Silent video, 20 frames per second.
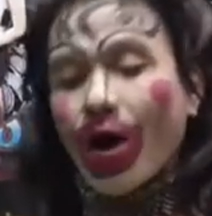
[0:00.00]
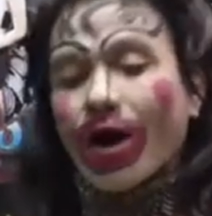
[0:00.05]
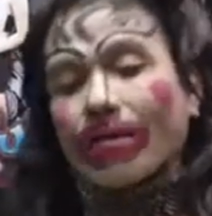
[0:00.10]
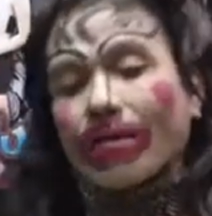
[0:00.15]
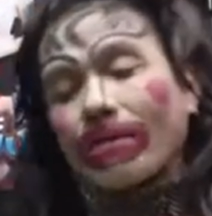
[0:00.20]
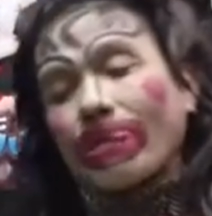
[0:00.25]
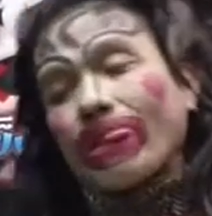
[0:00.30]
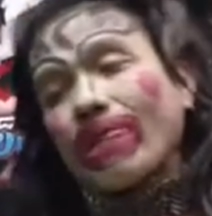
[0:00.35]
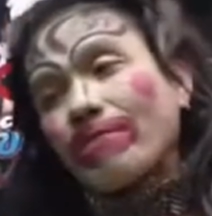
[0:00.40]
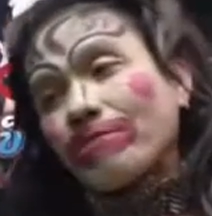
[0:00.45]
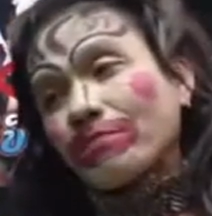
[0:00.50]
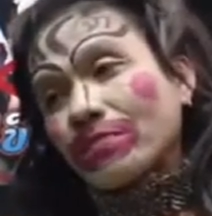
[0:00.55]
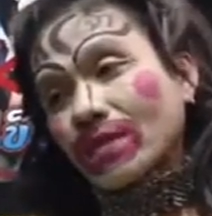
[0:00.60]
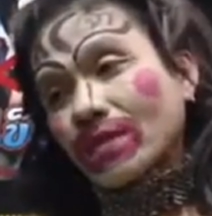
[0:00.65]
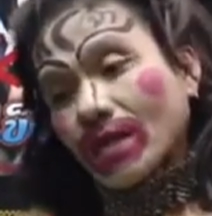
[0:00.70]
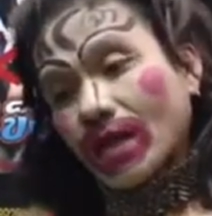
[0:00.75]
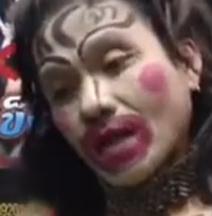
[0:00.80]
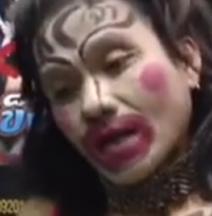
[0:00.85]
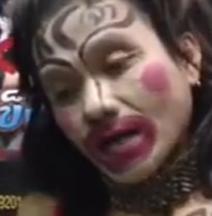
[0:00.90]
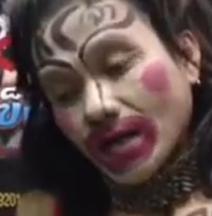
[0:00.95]
ดวก
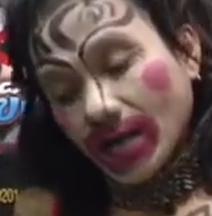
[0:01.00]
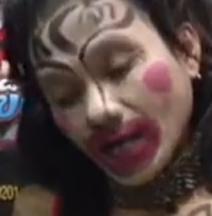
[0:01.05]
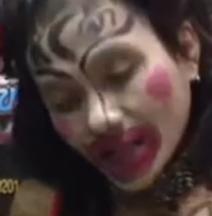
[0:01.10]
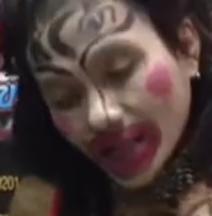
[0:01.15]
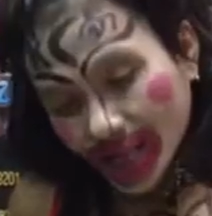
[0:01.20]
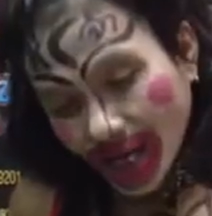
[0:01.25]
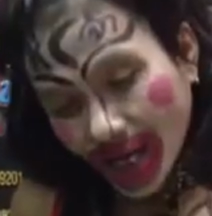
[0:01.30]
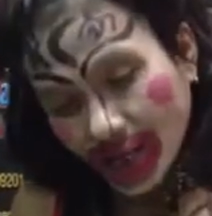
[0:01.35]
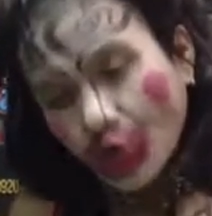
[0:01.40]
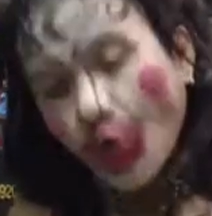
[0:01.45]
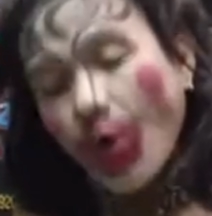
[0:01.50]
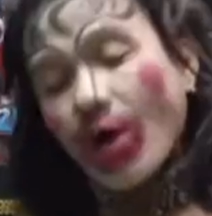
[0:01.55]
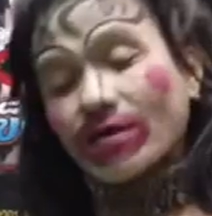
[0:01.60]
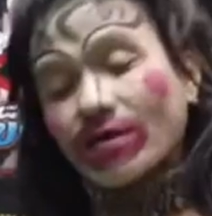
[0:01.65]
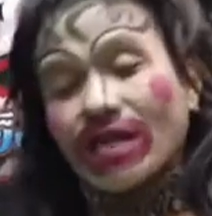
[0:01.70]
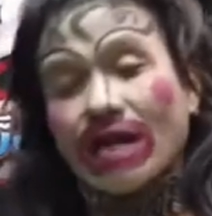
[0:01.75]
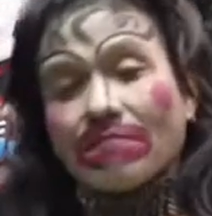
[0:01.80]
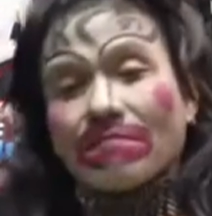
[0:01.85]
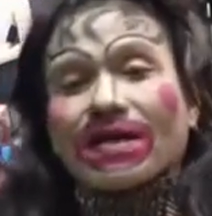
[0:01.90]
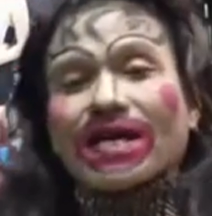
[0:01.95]
หรือสะดวก
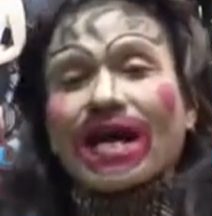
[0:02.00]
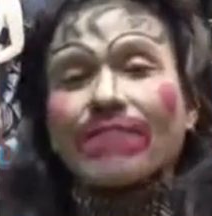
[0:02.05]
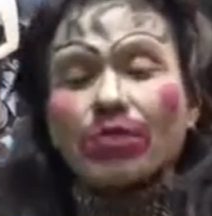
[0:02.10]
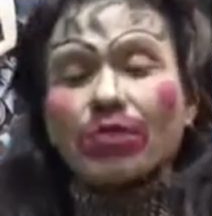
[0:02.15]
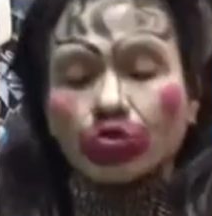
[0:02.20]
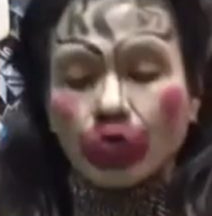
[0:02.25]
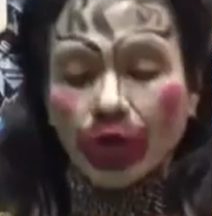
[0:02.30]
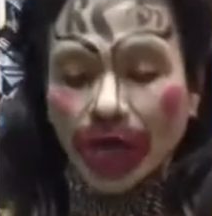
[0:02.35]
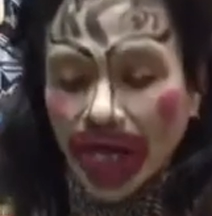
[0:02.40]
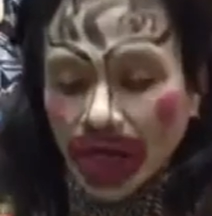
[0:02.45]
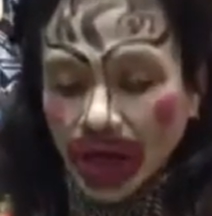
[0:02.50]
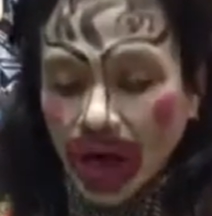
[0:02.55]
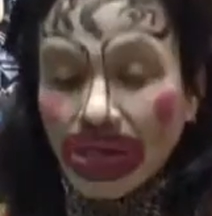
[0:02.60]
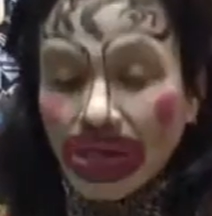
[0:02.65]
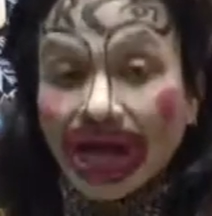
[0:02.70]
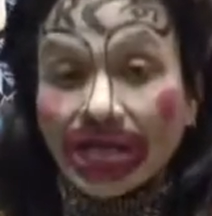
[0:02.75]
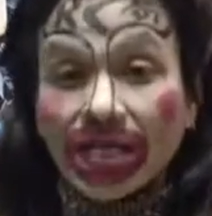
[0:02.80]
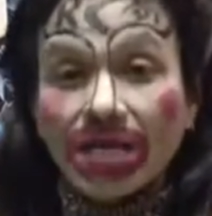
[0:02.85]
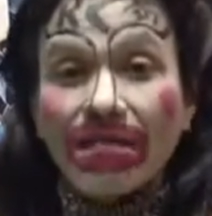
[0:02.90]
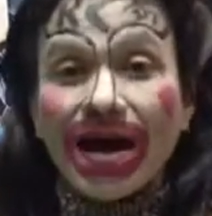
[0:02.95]
จะมารับด้วยตัวเองก็
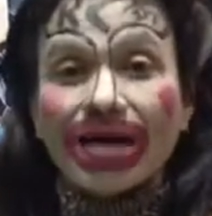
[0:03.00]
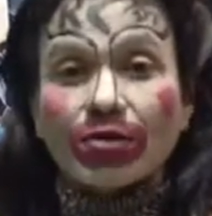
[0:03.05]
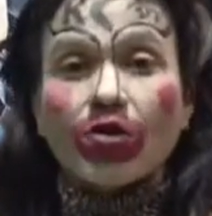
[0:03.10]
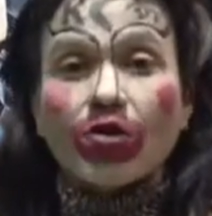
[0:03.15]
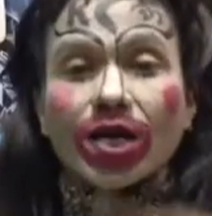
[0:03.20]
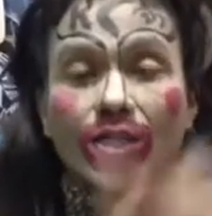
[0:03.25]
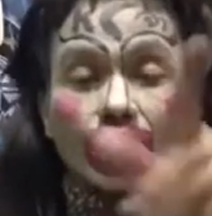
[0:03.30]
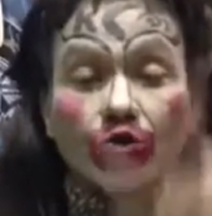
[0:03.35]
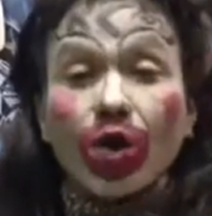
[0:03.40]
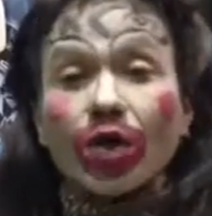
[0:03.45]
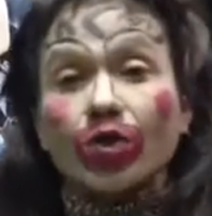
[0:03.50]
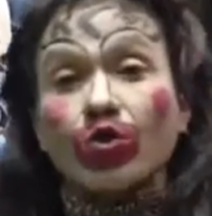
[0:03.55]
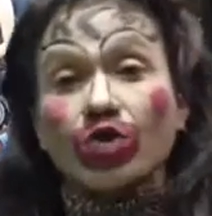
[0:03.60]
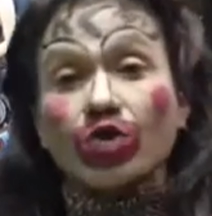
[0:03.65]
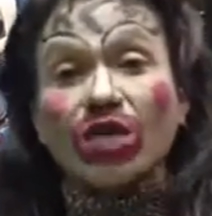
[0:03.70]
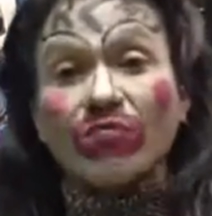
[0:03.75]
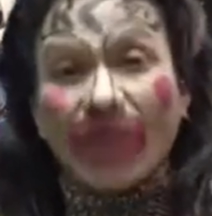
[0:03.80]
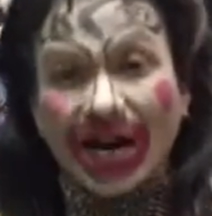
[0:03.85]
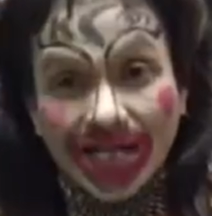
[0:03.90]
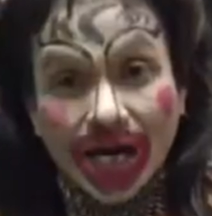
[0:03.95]
มาที่บ้านของกระตั้วอ
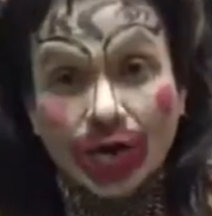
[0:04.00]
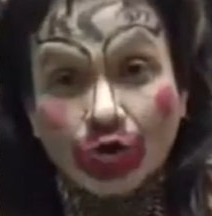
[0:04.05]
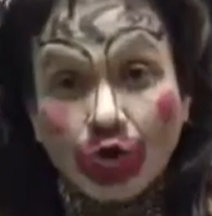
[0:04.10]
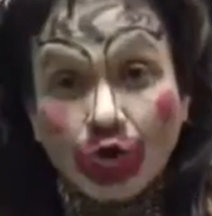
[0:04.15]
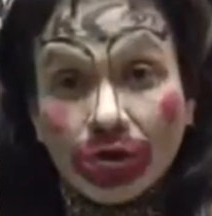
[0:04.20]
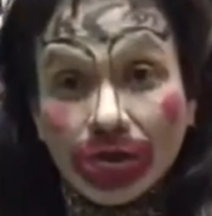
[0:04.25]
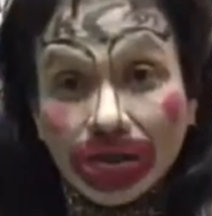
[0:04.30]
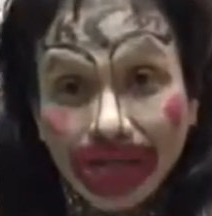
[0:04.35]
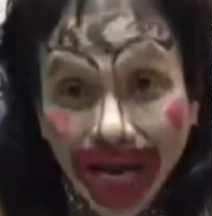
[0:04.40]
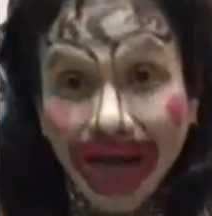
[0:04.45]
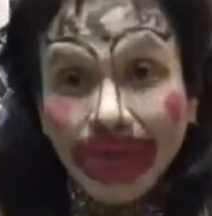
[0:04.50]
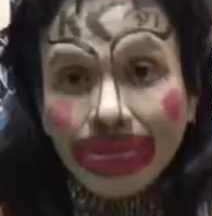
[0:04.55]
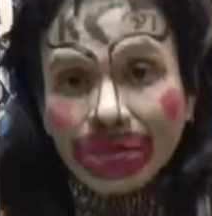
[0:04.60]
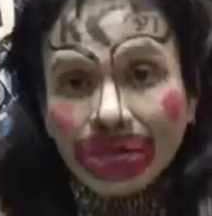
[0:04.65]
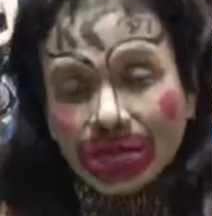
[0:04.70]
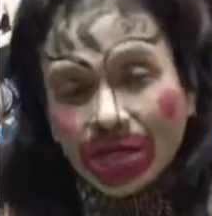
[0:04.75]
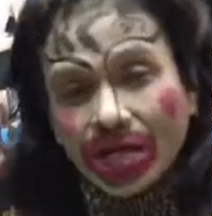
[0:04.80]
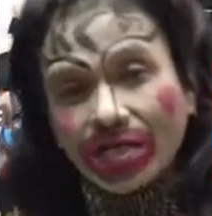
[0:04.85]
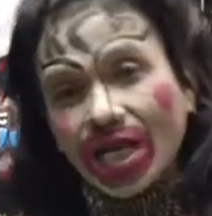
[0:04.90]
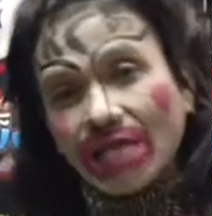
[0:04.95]
ยู่ที่วัดอรุณนะ
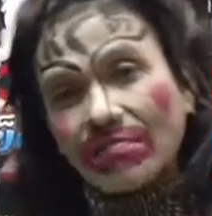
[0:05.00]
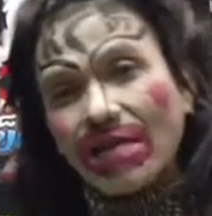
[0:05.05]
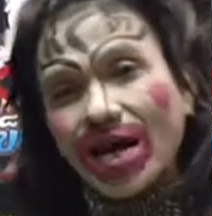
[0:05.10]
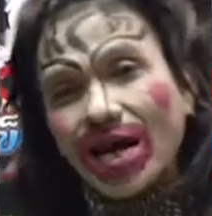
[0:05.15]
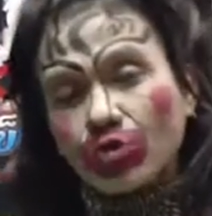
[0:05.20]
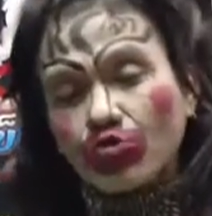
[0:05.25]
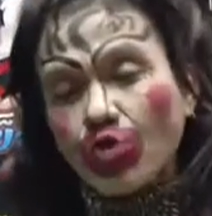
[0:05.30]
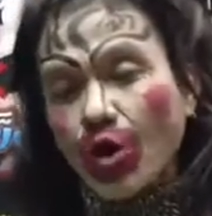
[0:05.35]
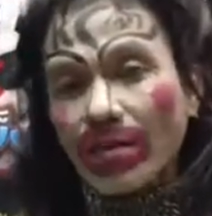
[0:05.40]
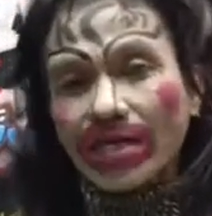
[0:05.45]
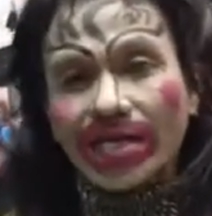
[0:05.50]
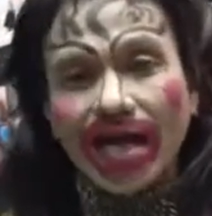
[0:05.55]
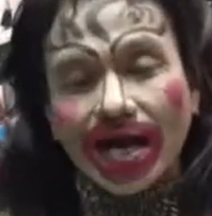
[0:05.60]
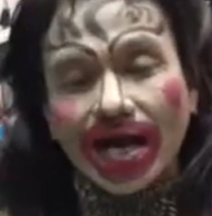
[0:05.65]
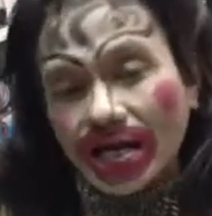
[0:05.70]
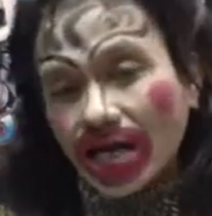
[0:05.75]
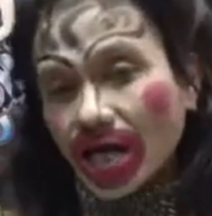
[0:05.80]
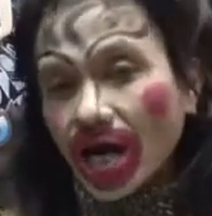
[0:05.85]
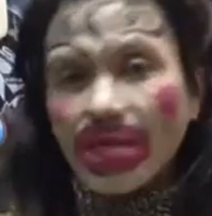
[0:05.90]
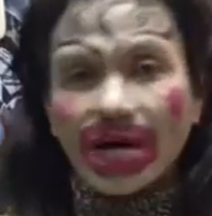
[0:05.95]
สังเกตบ้านกระตั้วไม่
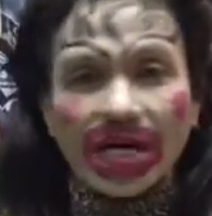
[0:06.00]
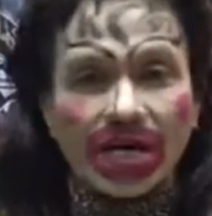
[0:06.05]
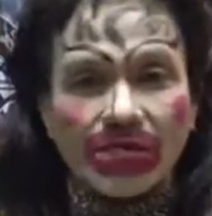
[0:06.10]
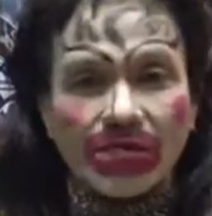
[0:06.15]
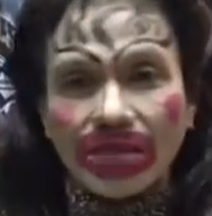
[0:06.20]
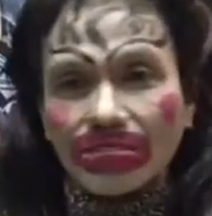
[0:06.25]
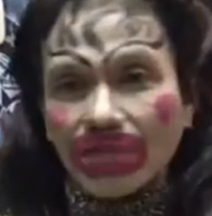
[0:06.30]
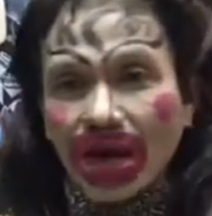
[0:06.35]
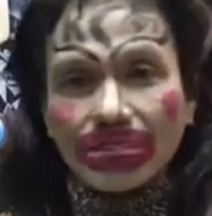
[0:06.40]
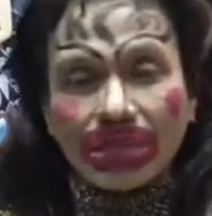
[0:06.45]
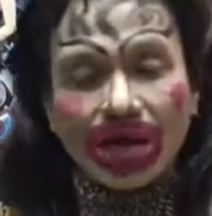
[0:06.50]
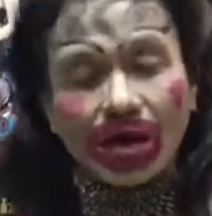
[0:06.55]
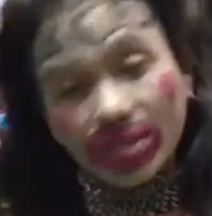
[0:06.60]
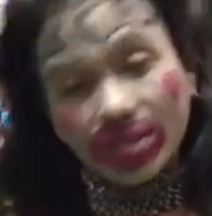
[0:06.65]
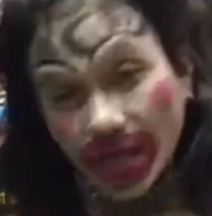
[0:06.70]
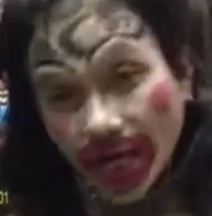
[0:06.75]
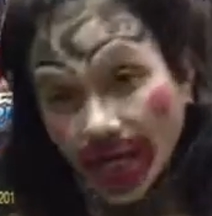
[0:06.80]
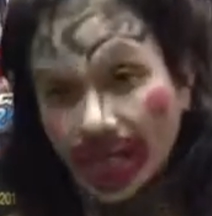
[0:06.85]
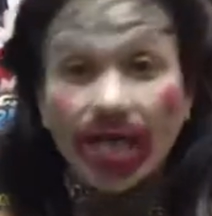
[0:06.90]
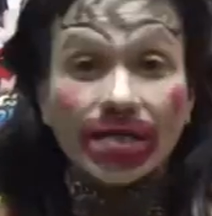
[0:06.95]
ยากเลยเข้ามาในวัดปั๊บ
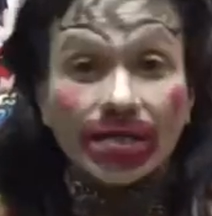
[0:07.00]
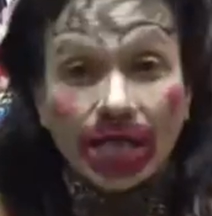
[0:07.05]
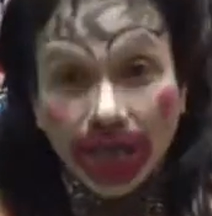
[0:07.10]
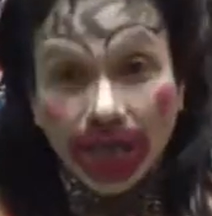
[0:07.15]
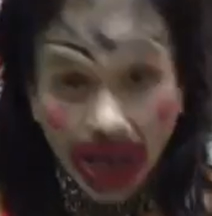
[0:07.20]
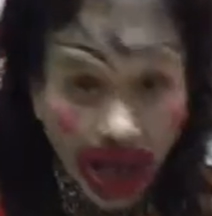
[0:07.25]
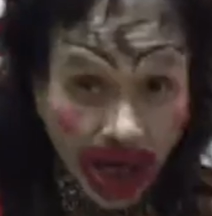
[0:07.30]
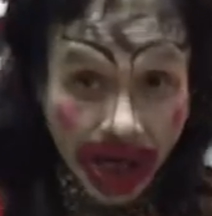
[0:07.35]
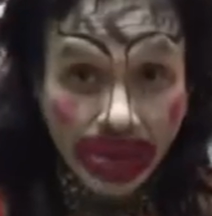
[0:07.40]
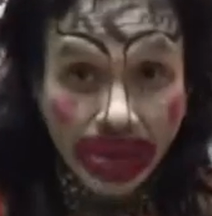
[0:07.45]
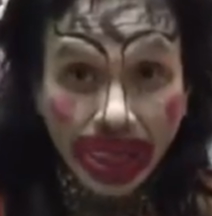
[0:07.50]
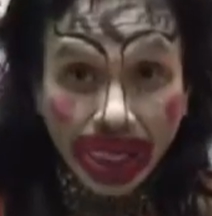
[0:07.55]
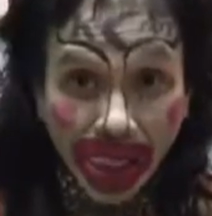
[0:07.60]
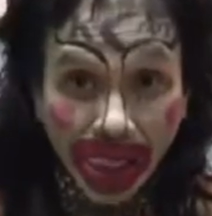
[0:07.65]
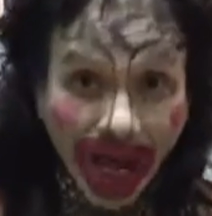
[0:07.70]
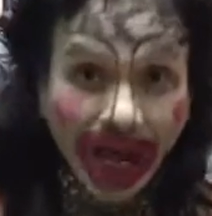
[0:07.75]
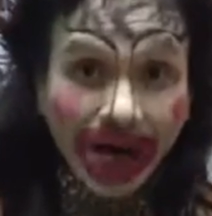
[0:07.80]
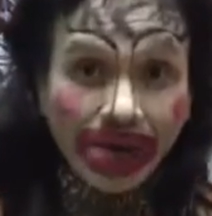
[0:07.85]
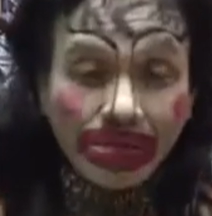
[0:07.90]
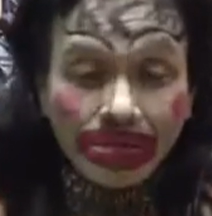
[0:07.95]
ก็จะเห็นทันทีเลย
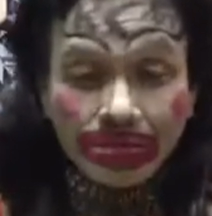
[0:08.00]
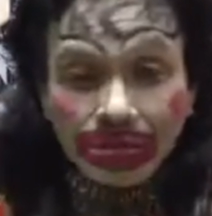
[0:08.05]
นะ